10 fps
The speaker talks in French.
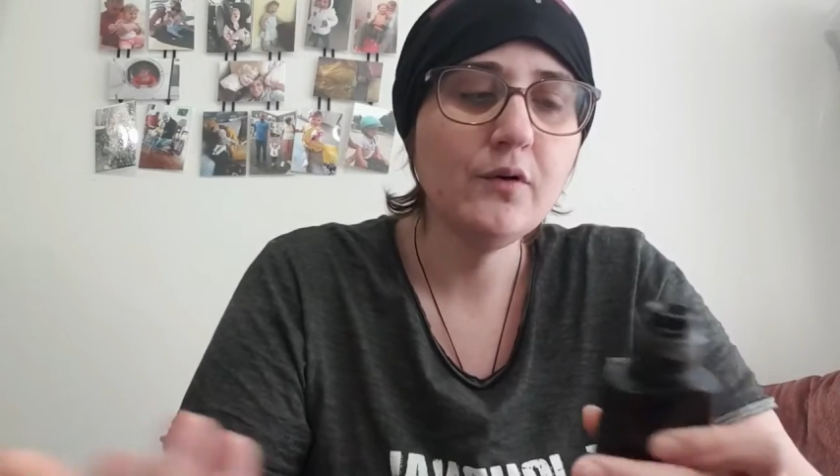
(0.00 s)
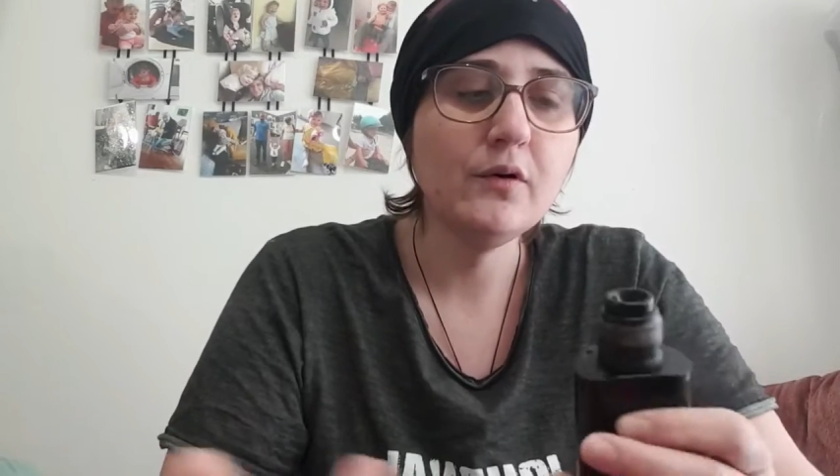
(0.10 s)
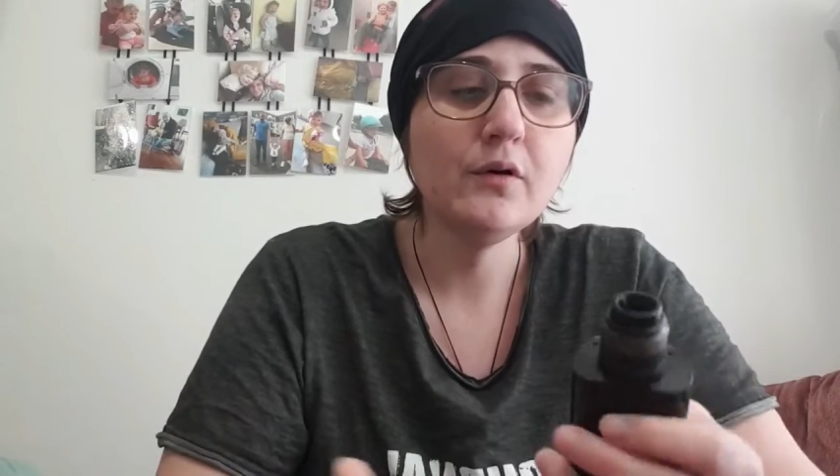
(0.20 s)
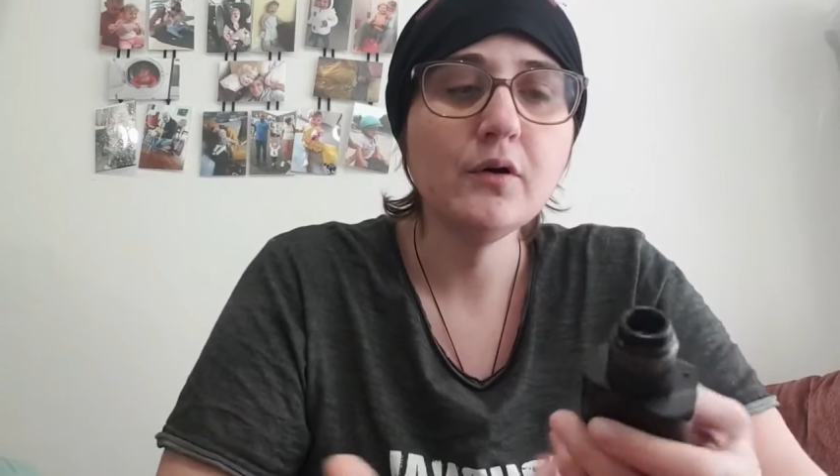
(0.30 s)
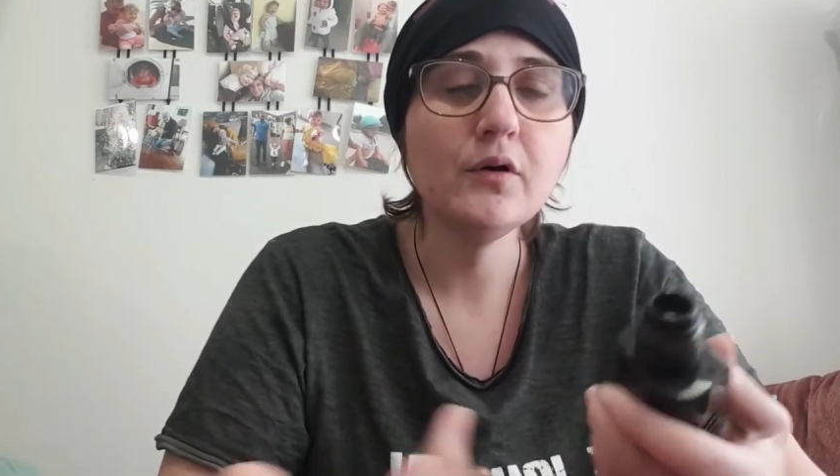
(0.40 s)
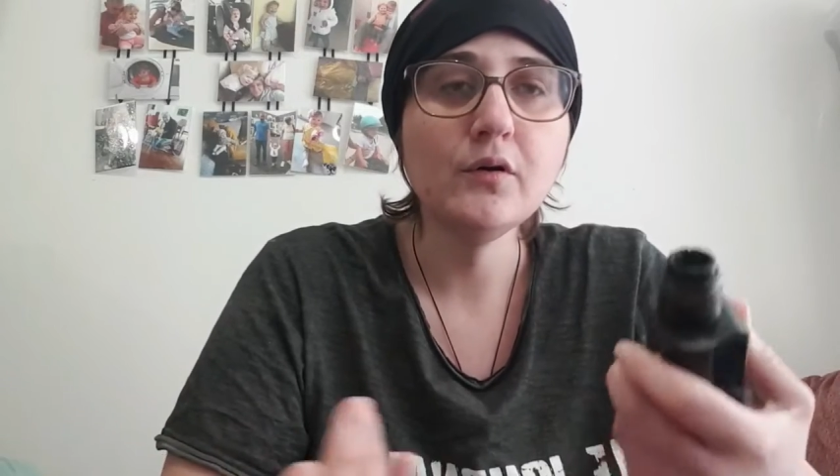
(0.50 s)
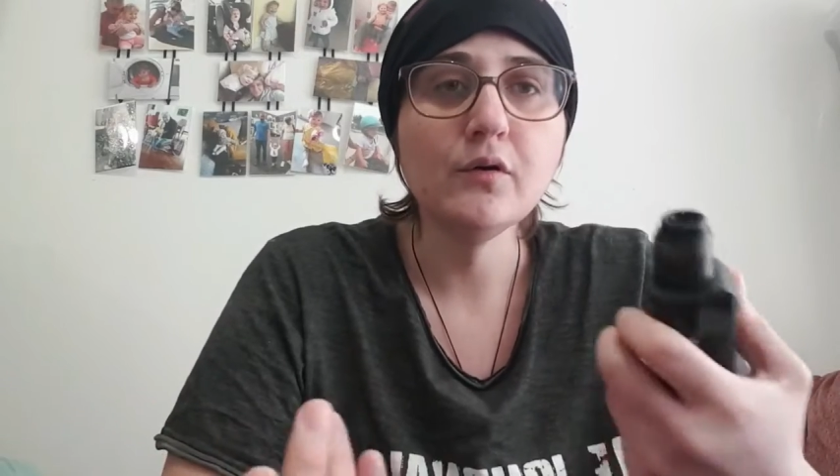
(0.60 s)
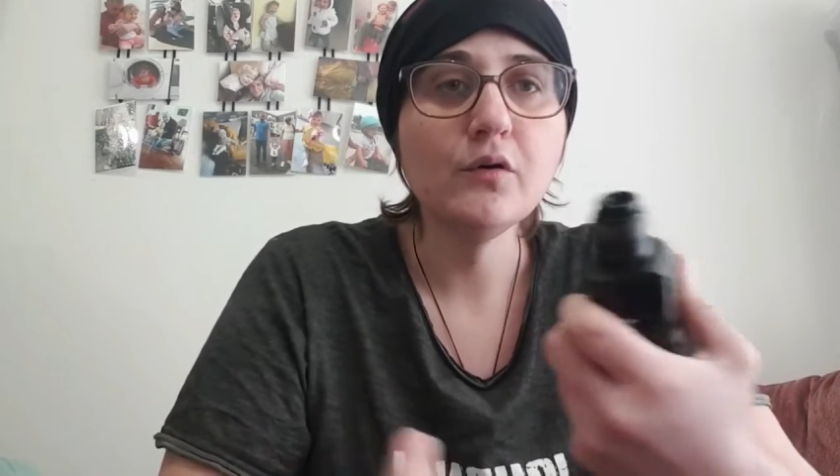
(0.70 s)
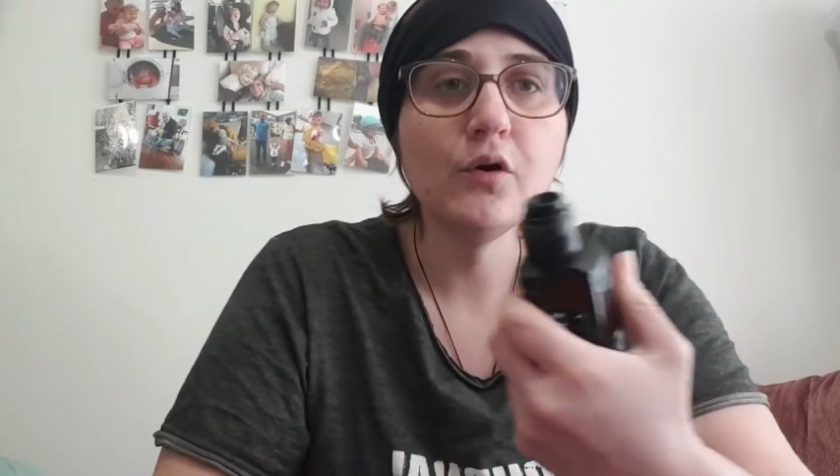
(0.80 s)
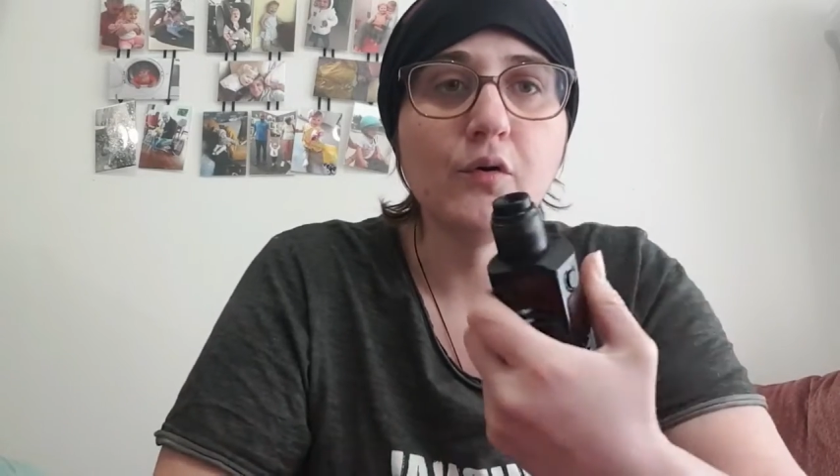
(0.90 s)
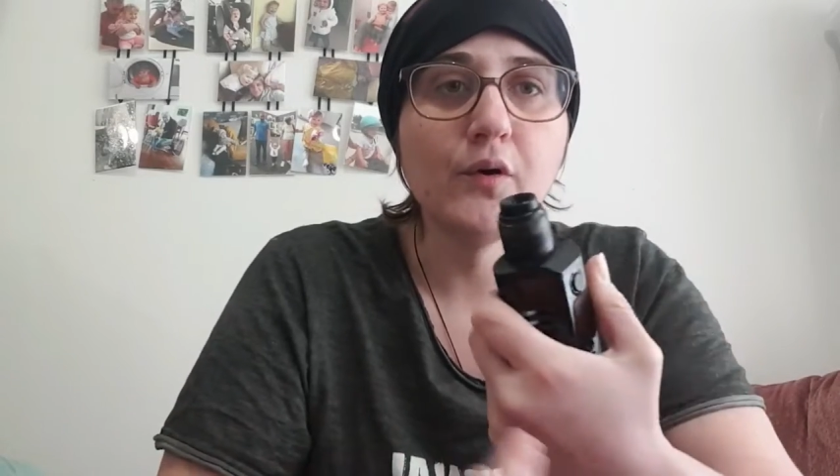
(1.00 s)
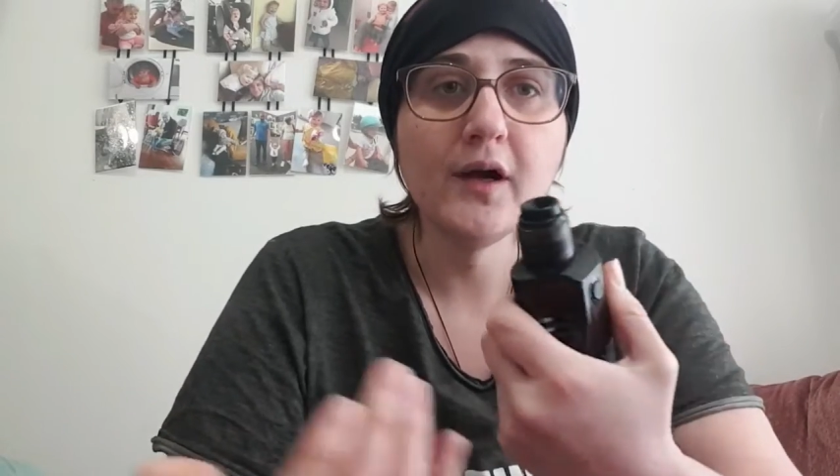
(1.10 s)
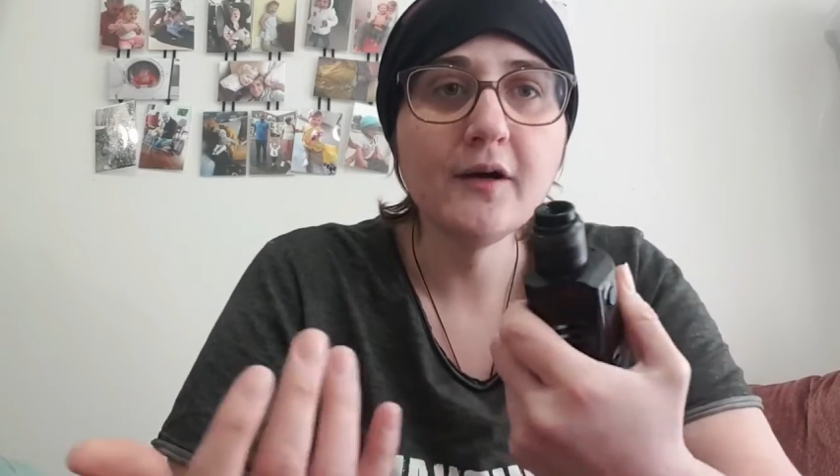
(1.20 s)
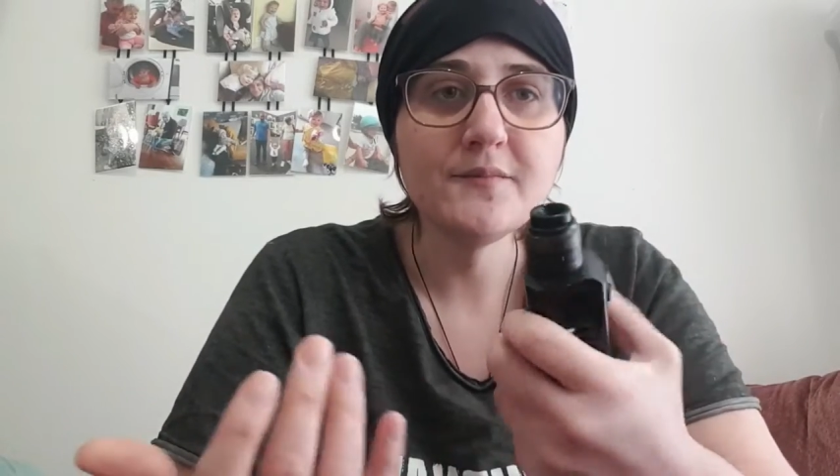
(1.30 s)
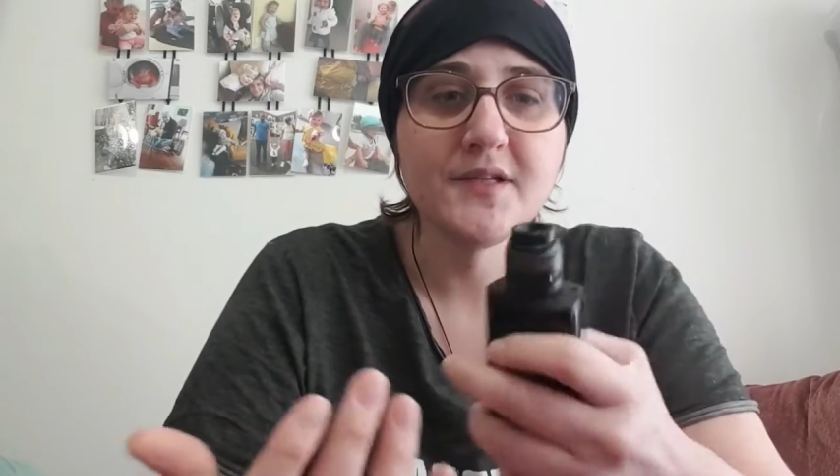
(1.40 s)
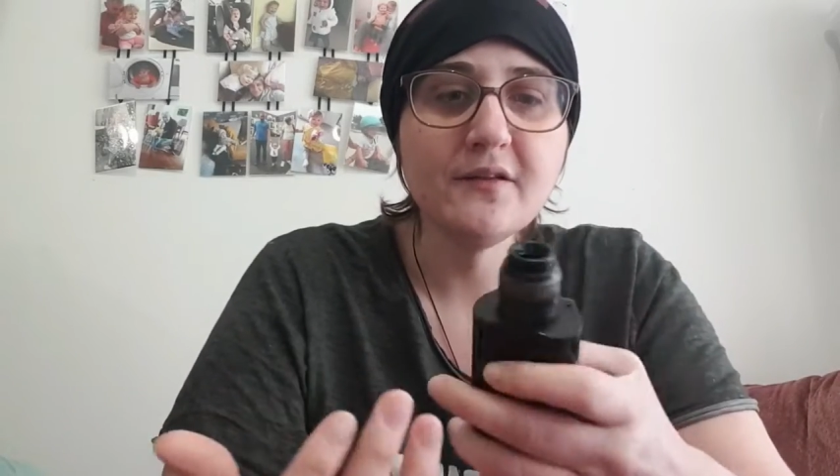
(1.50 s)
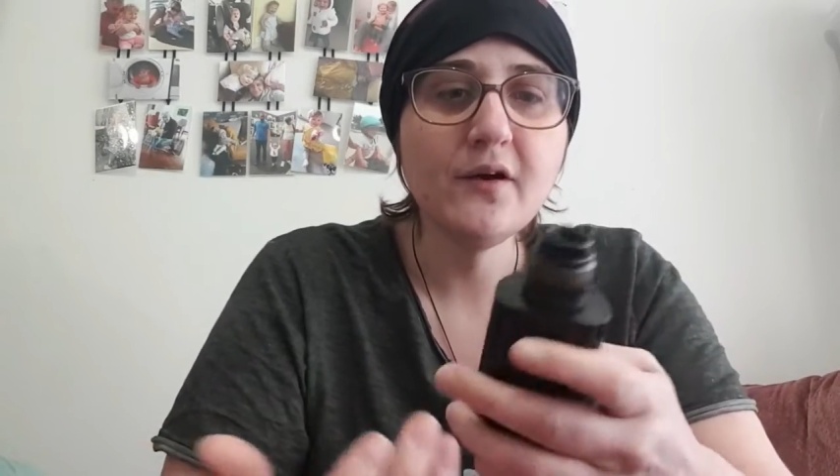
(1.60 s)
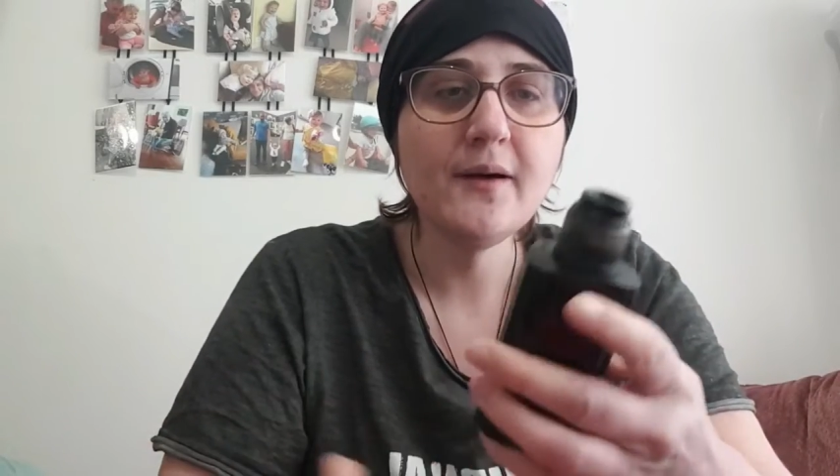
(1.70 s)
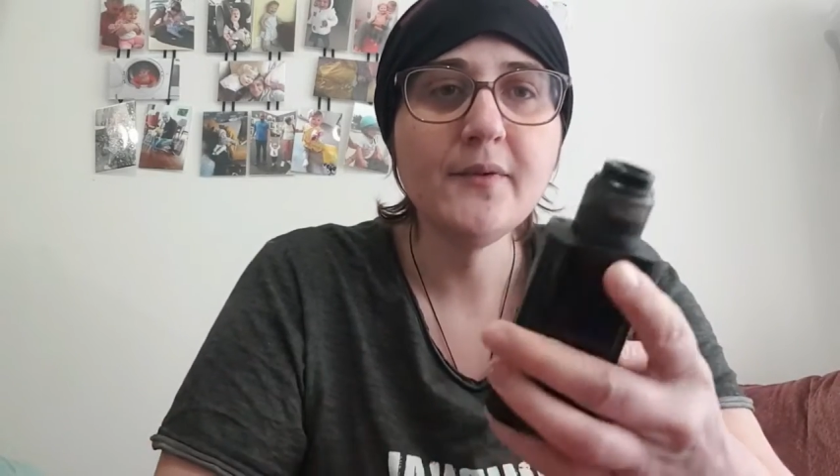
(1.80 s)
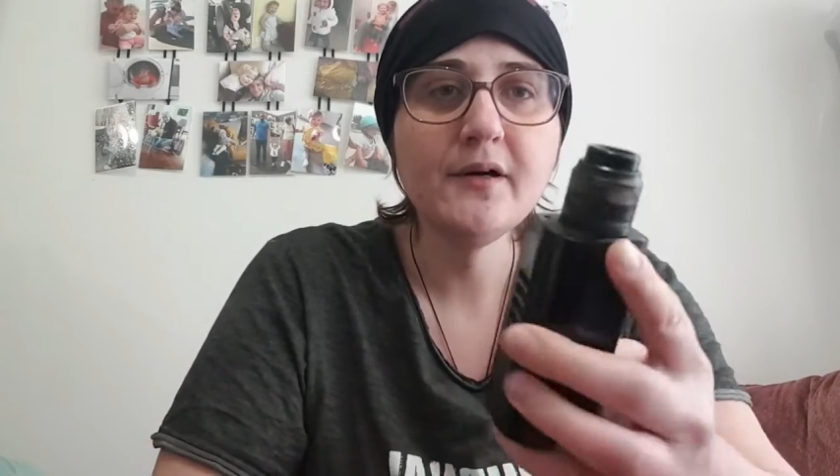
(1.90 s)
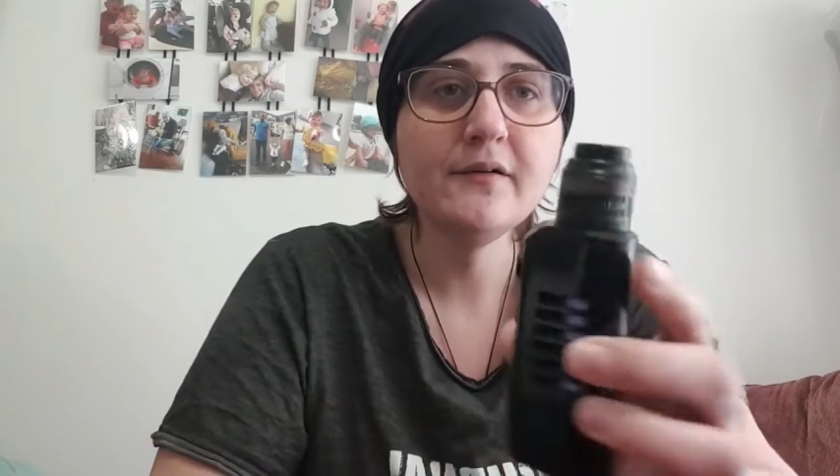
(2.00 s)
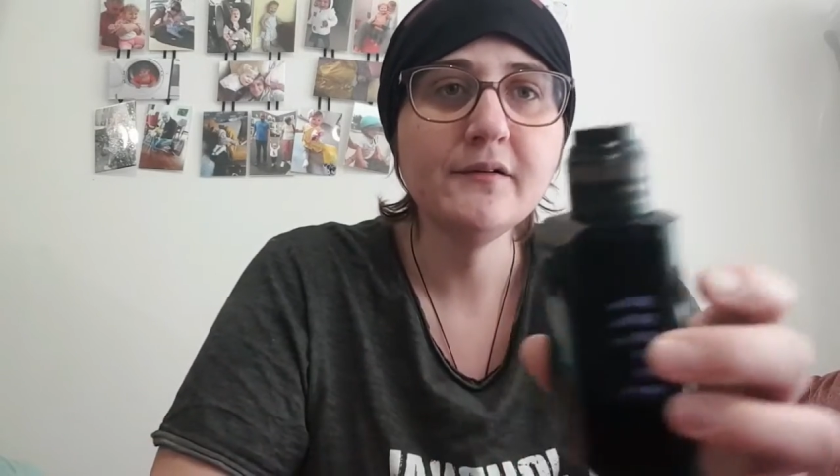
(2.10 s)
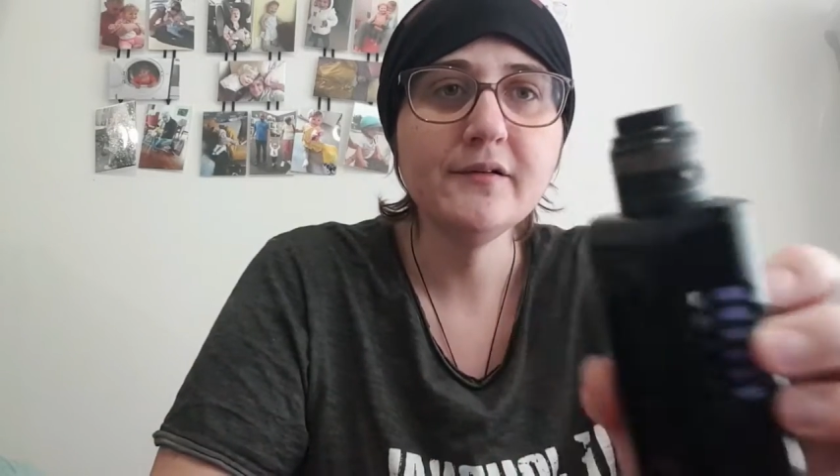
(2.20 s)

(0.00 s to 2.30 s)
euh, quand, on l'a comme ça dans la main,